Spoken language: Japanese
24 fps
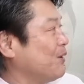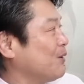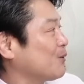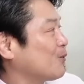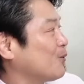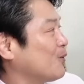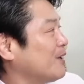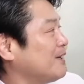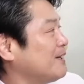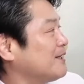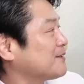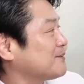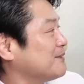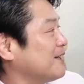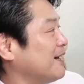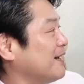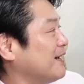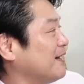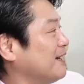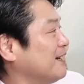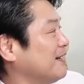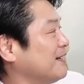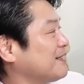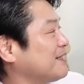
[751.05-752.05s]
これです
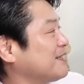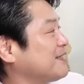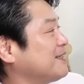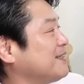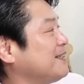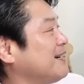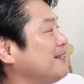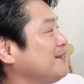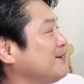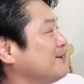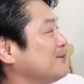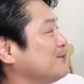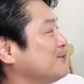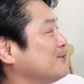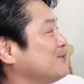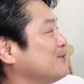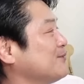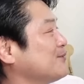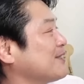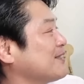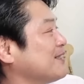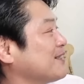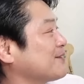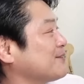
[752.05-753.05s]
ね、危機管理
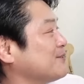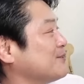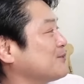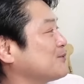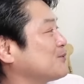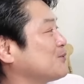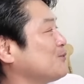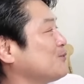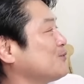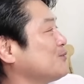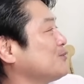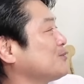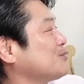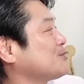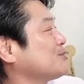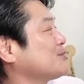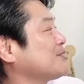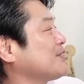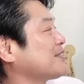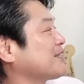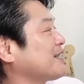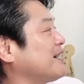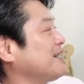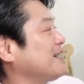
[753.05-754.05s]
云々じゃなく、上空通
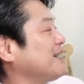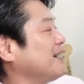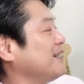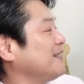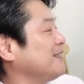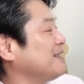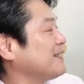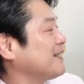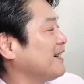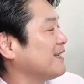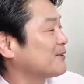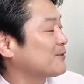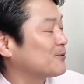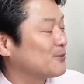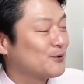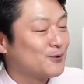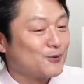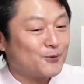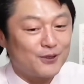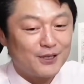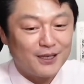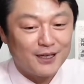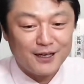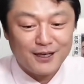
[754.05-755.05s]
過大変遺憾という
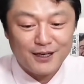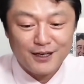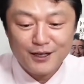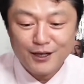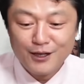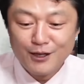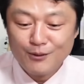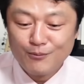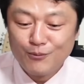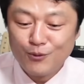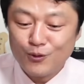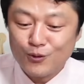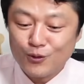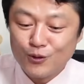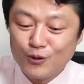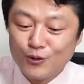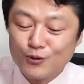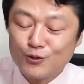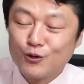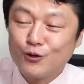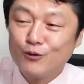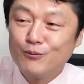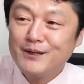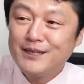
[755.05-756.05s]
ことで、もう
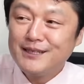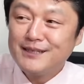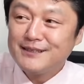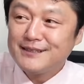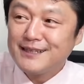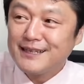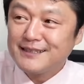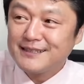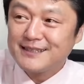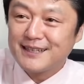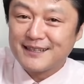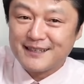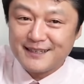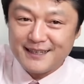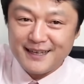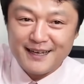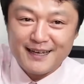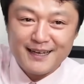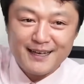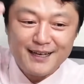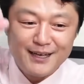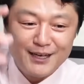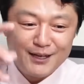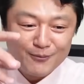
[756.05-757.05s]
飛び去っちゃっ
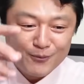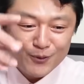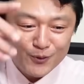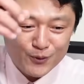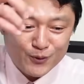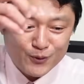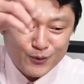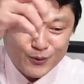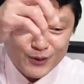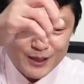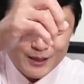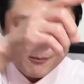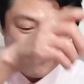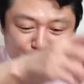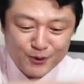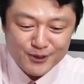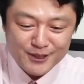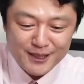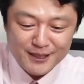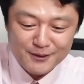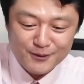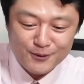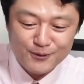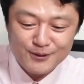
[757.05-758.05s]
て、もうどっかにぽ
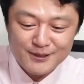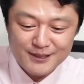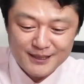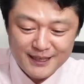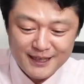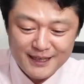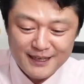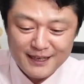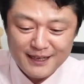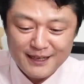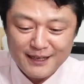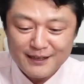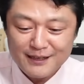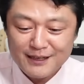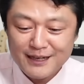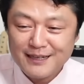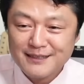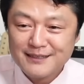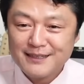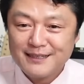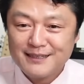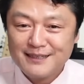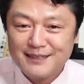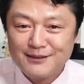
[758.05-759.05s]
ちゃんと落ちて、
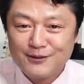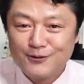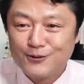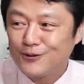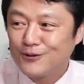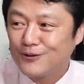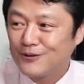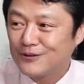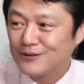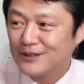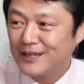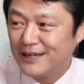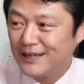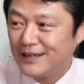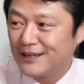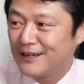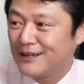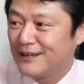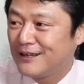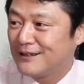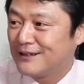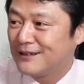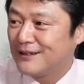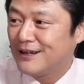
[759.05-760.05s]
完全にこうね、
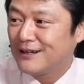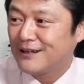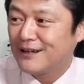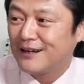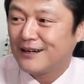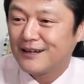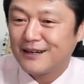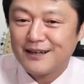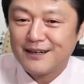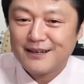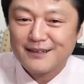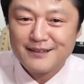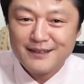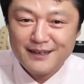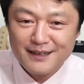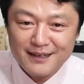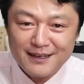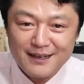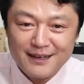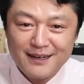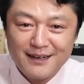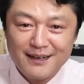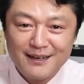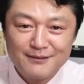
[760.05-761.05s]
なんか
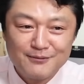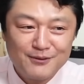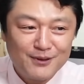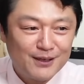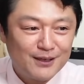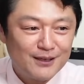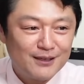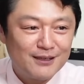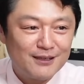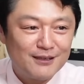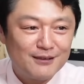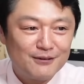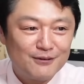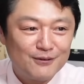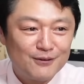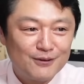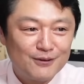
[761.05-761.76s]
ね、まあ、